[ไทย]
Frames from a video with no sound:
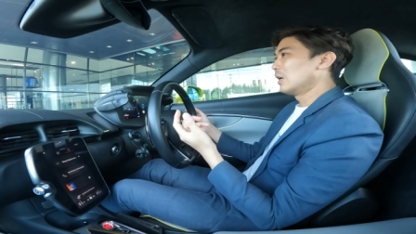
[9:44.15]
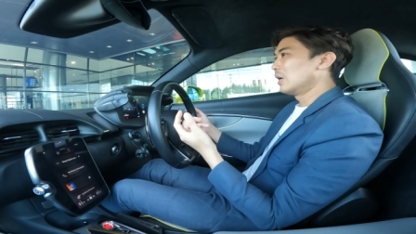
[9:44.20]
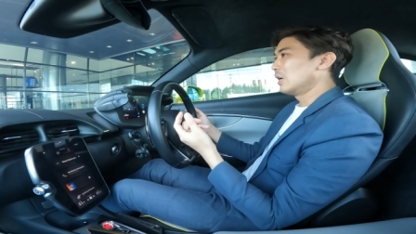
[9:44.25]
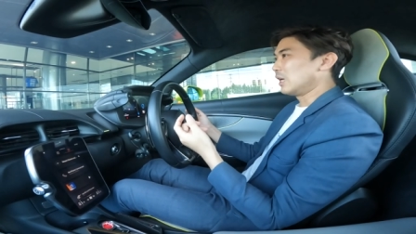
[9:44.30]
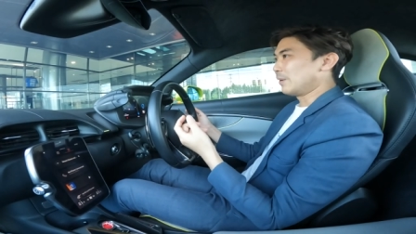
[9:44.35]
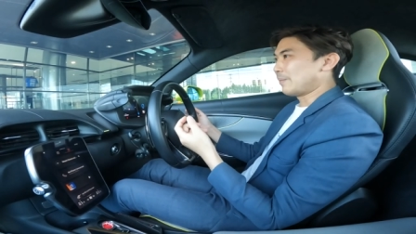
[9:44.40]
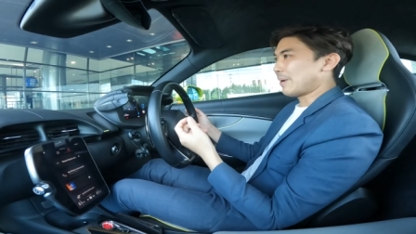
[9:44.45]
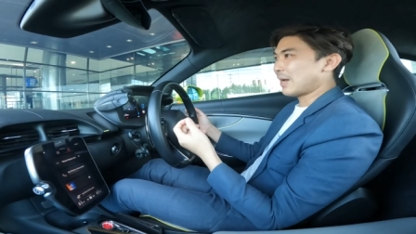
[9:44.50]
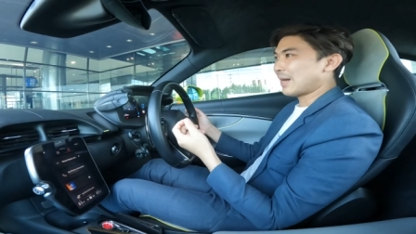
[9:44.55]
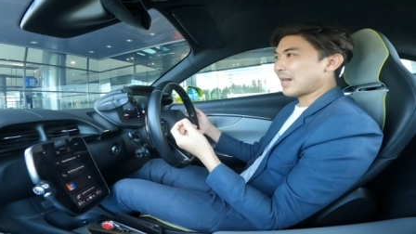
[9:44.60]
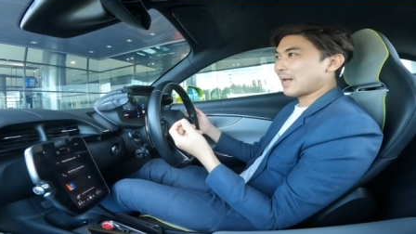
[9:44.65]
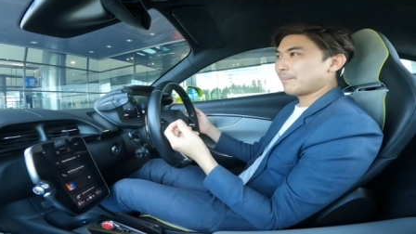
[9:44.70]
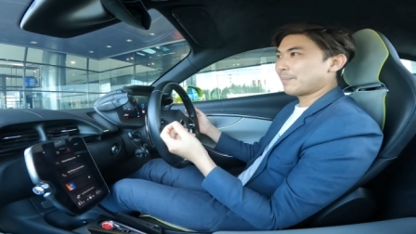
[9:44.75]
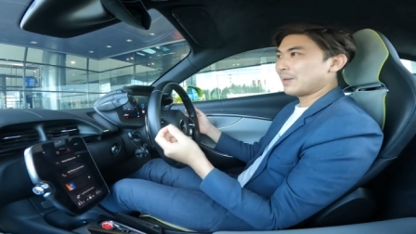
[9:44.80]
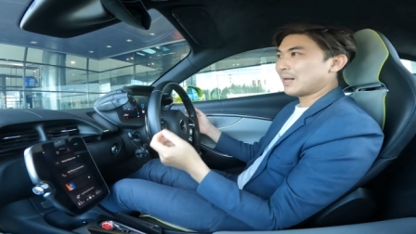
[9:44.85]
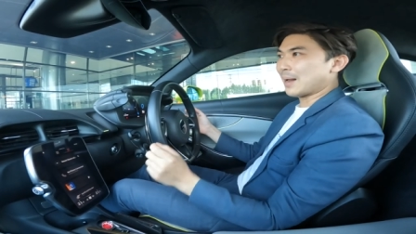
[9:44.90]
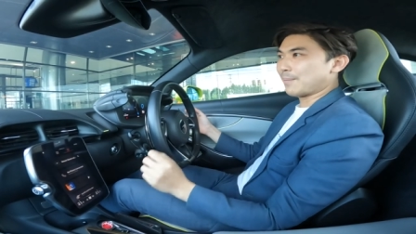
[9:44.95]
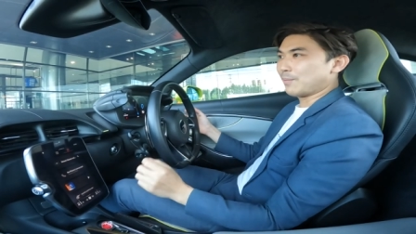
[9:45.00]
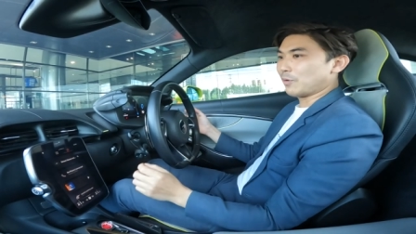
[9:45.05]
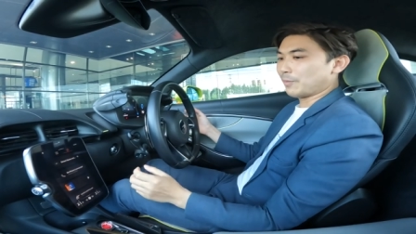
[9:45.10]
หรือแม้กระทั่ง
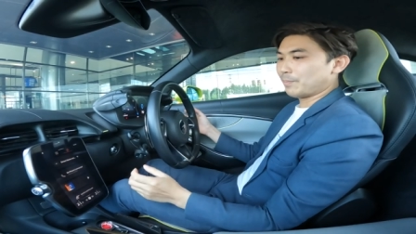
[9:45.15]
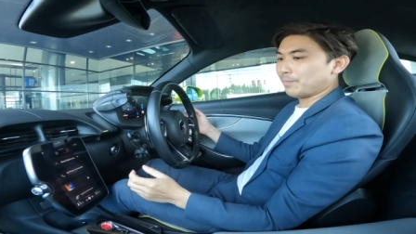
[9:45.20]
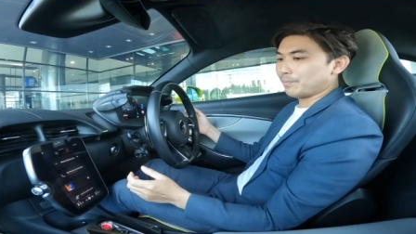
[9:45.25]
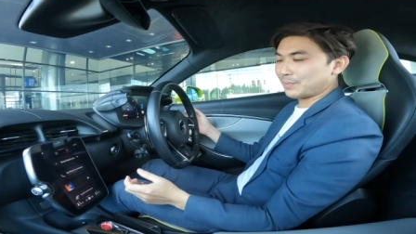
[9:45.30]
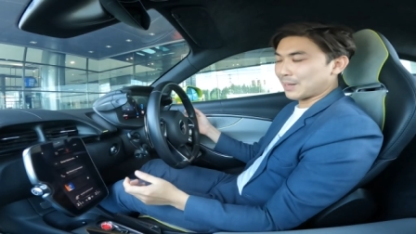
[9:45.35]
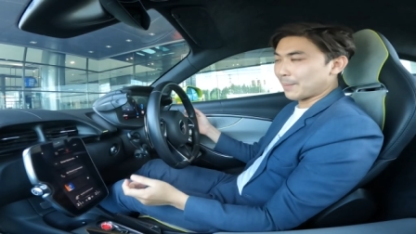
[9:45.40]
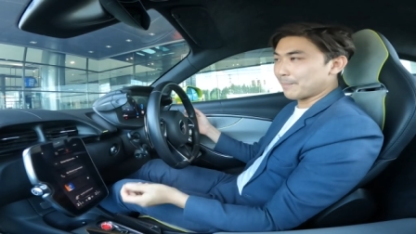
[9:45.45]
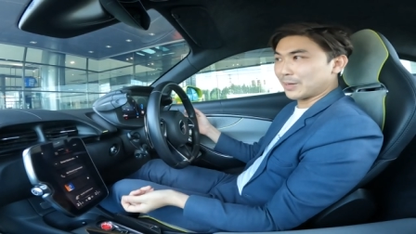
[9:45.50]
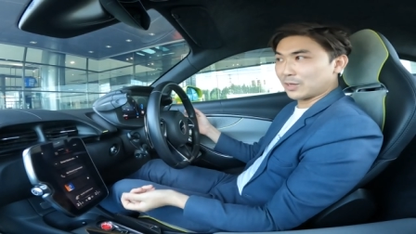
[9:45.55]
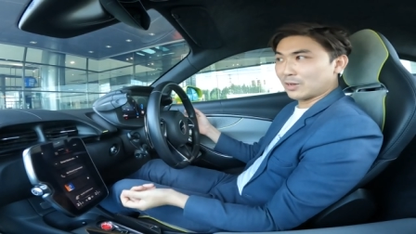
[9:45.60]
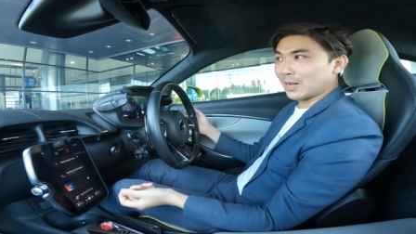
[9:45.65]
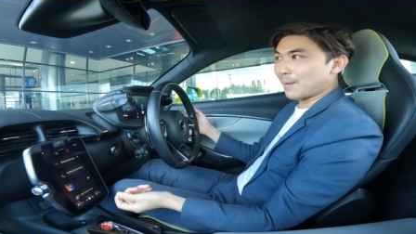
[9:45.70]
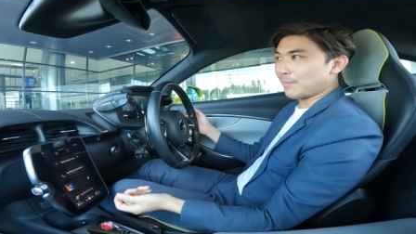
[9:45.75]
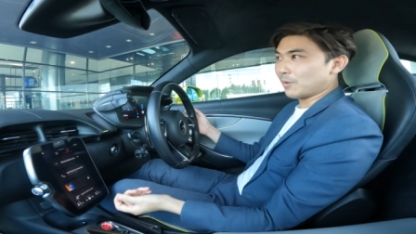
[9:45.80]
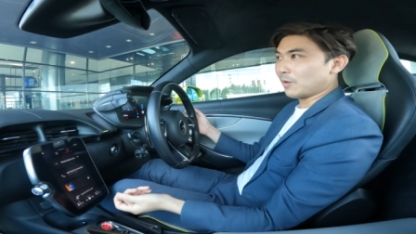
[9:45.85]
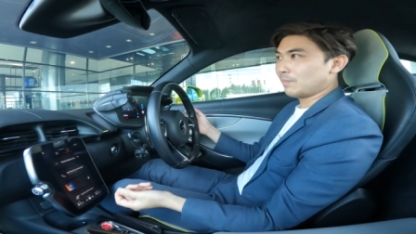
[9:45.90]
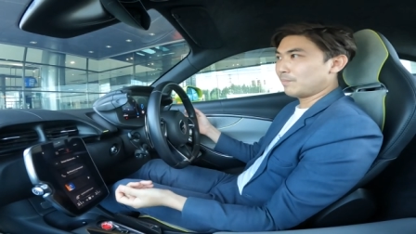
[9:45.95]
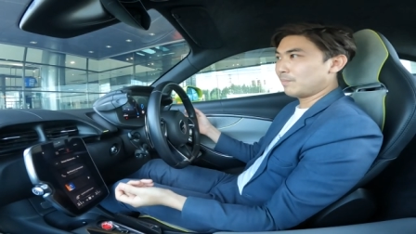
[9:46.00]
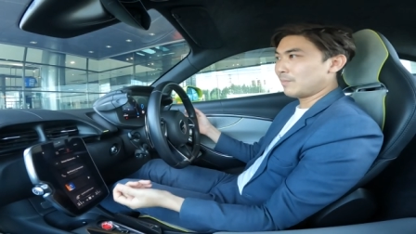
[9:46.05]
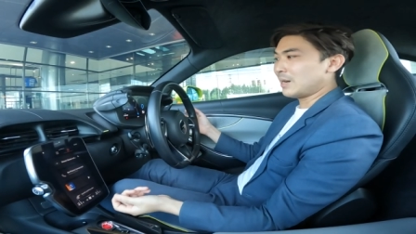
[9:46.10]
พี่ขับรถ จำเป็นต้องขับ
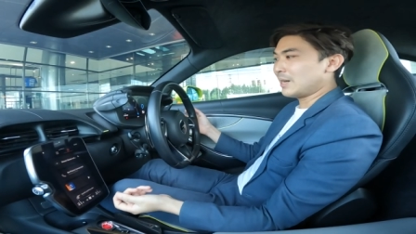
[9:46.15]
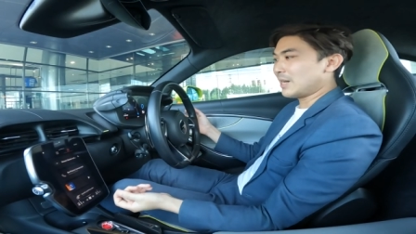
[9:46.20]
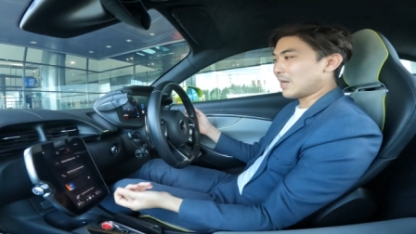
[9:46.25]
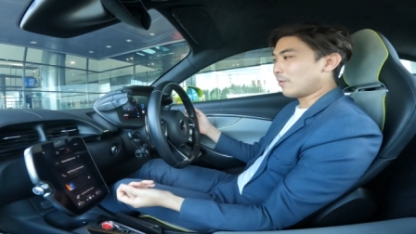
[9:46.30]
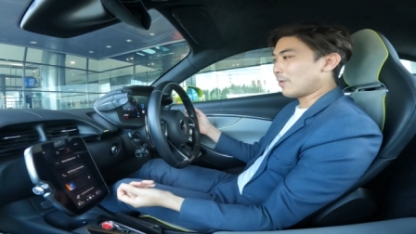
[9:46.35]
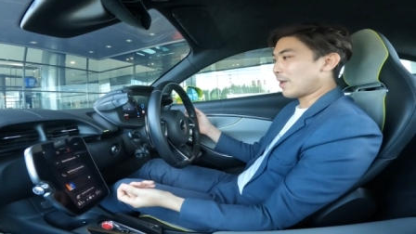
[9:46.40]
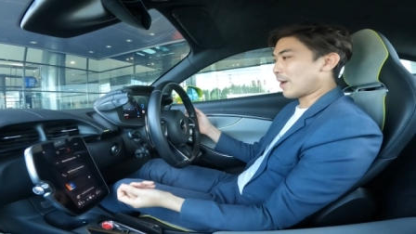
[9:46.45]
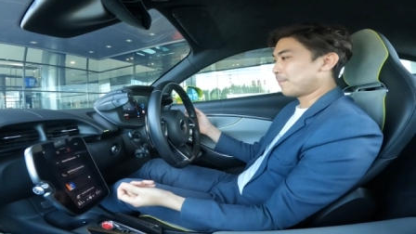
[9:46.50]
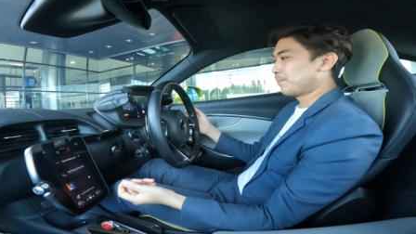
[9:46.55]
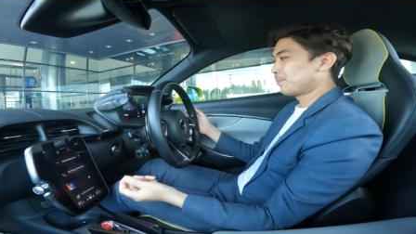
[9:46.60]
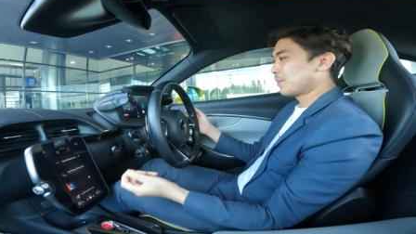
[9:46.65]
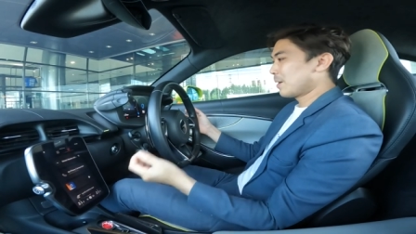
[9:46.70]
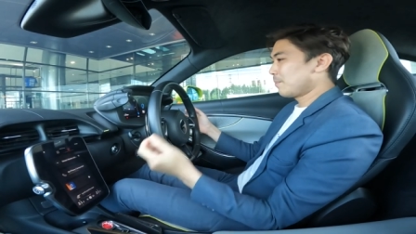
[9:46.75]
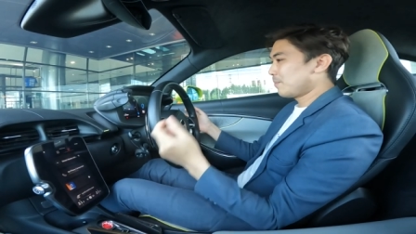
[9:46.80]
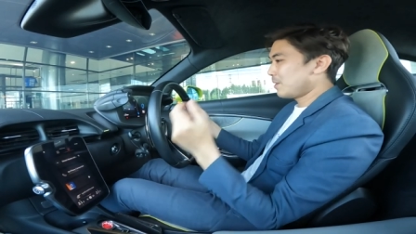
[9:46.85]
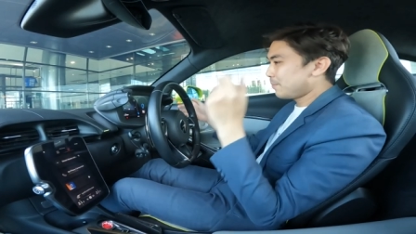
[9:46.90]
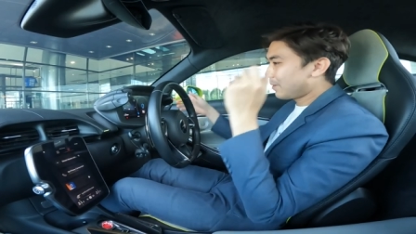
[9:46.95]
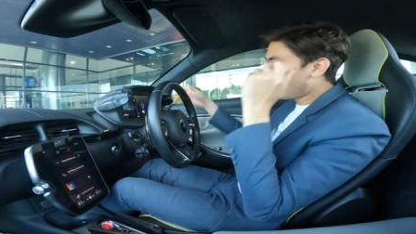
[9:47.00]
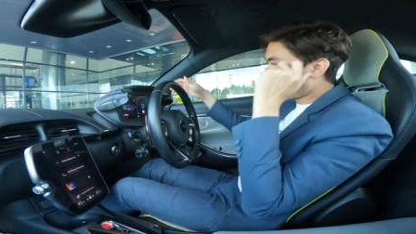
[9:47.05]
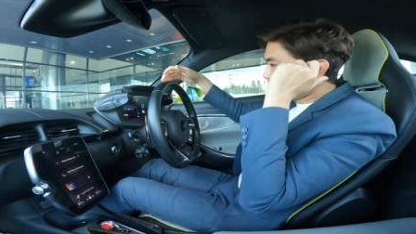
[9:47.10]
รถมือเดียวเนี่ย
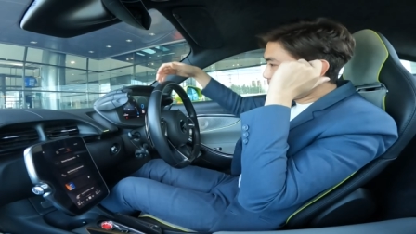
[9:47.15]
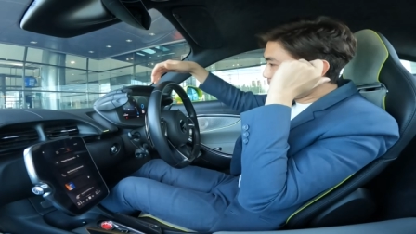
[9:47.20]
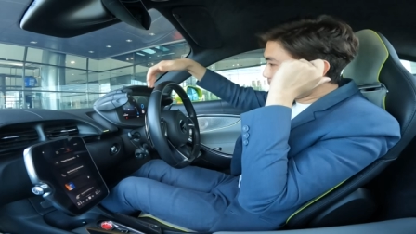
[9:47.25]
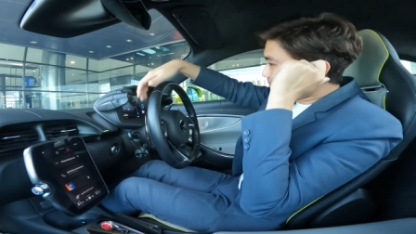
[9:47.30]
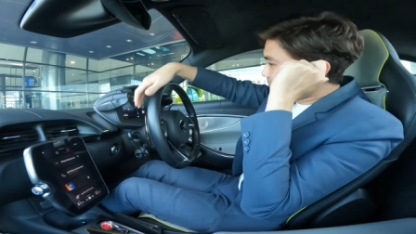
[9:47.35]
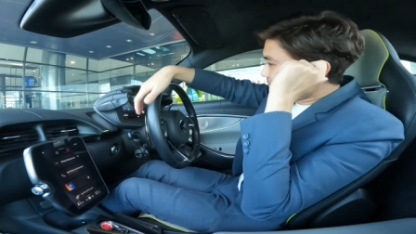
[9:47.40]
พี่ไม่ต้องแบบ